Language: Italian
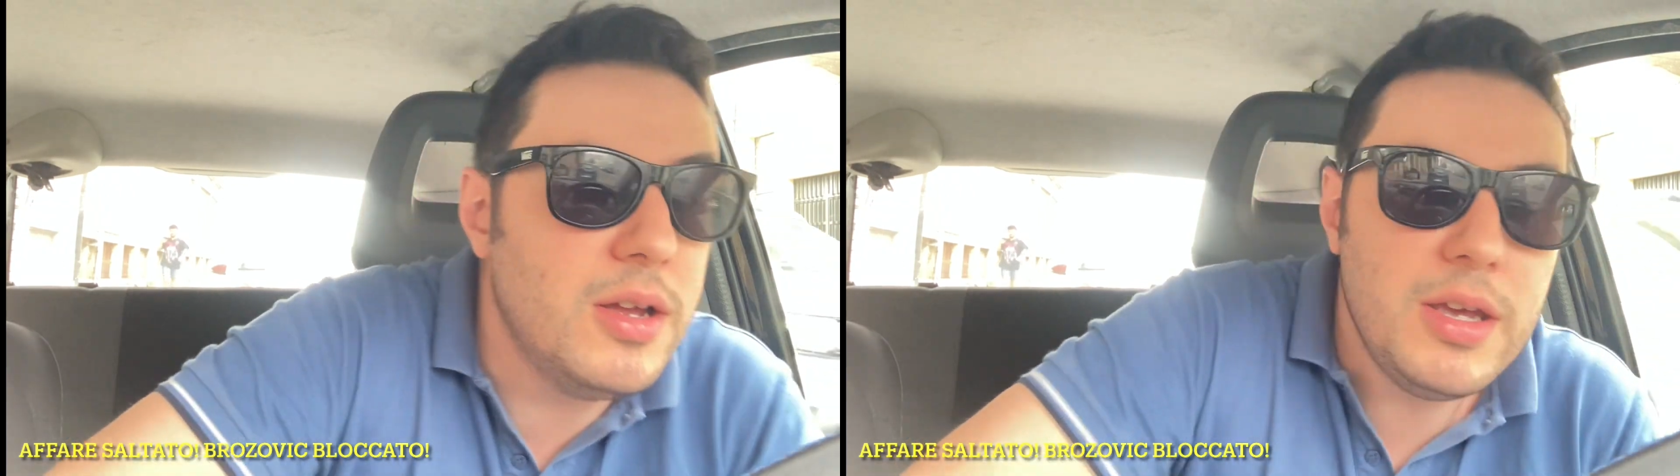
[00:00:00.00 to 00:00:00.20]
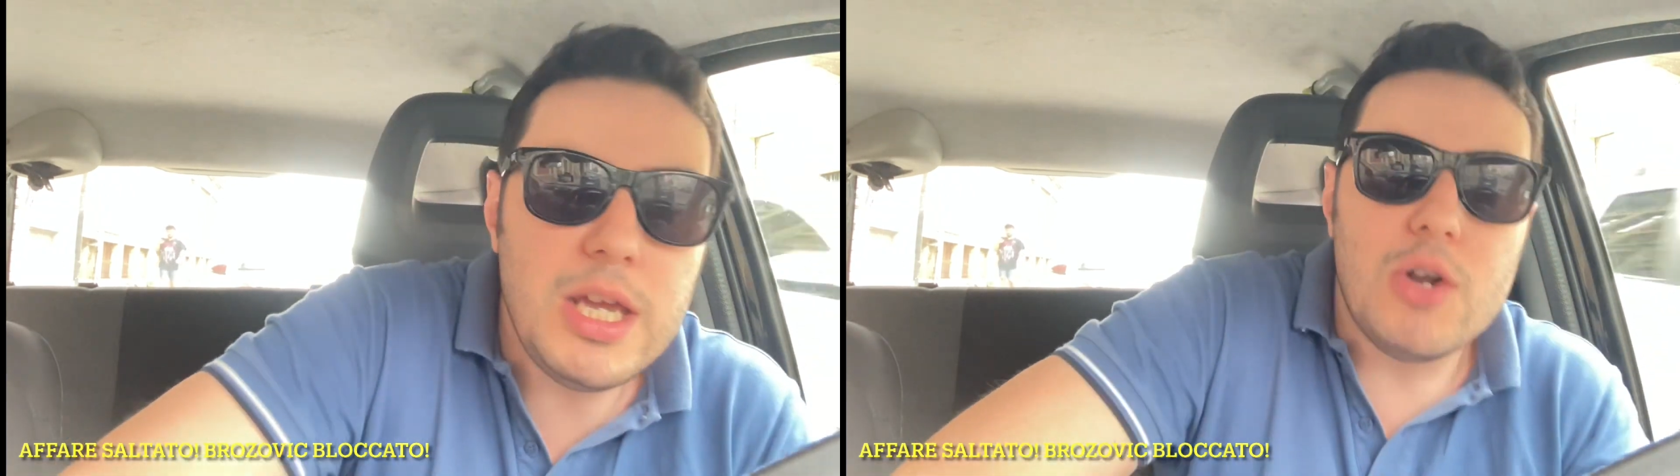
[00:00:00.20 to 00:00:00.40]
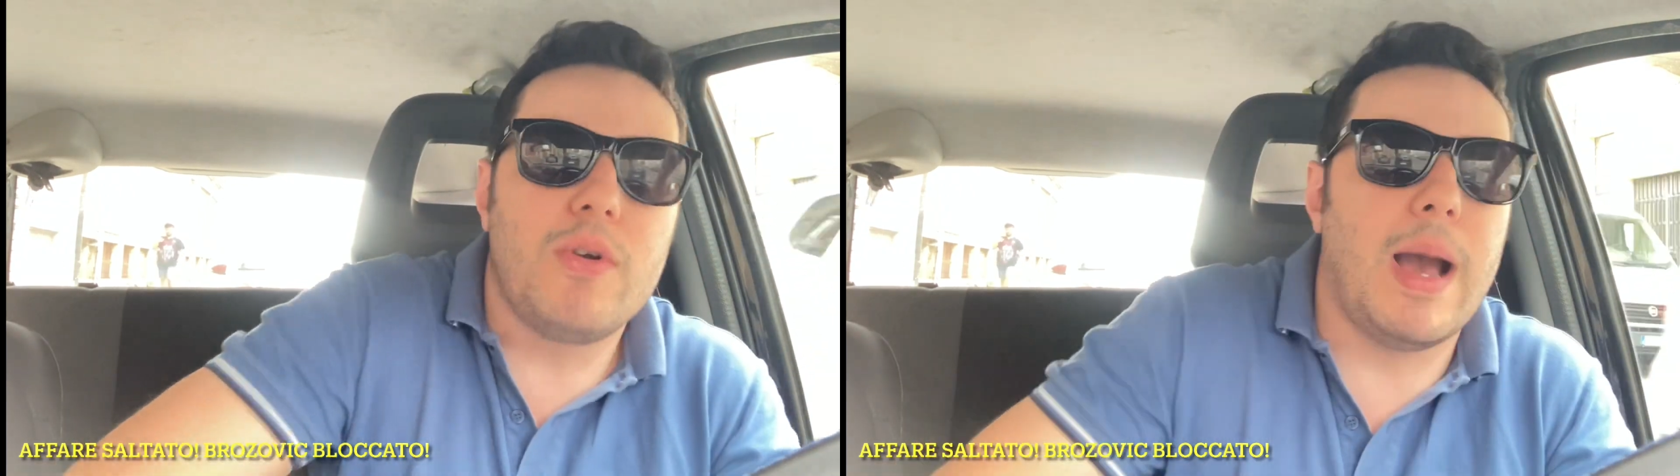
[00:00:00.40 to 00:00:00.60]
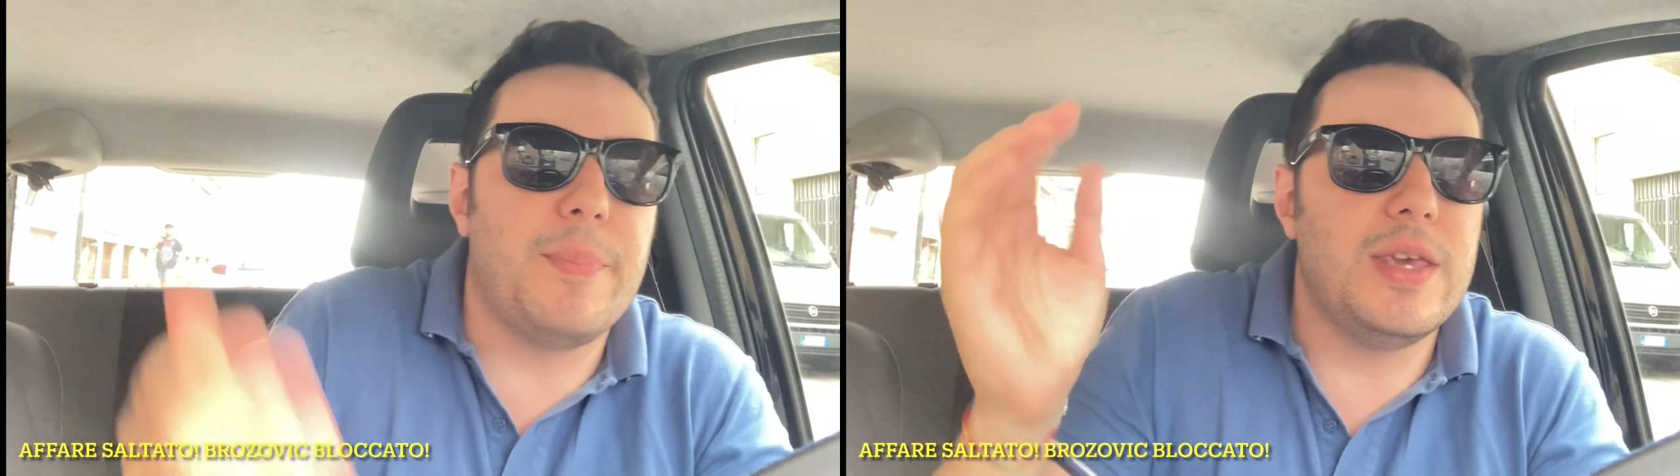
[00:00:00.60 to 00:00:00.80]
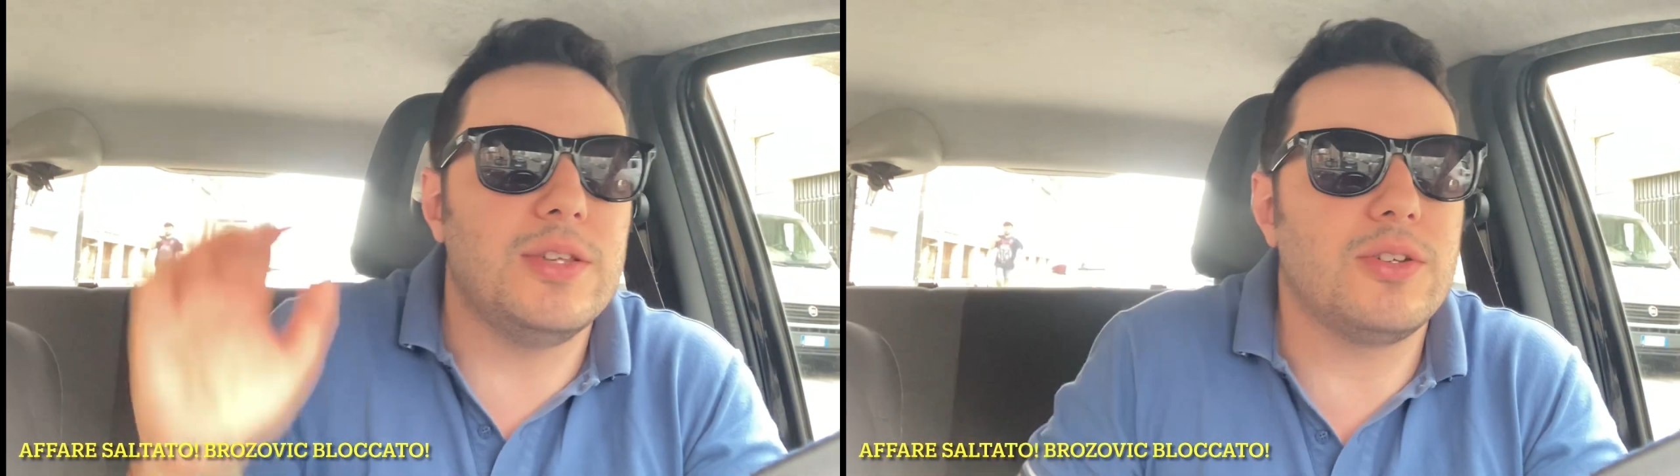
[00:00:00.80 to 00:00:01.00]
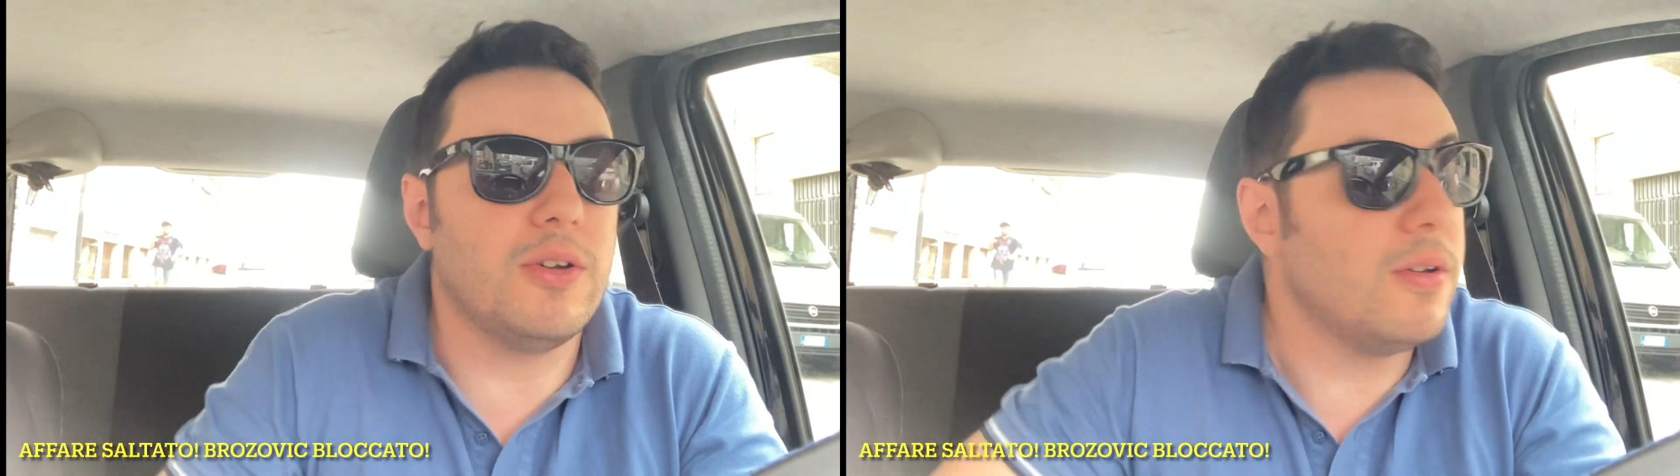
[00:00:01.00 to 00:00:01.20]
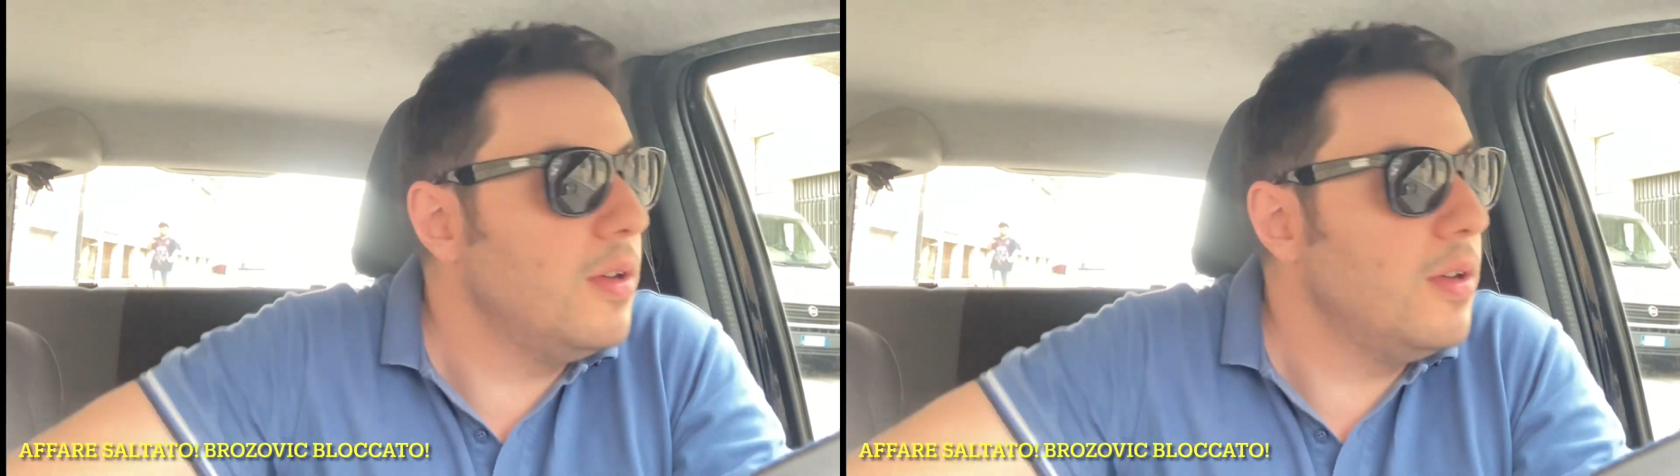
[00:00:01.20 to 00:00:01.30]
Io non capisco.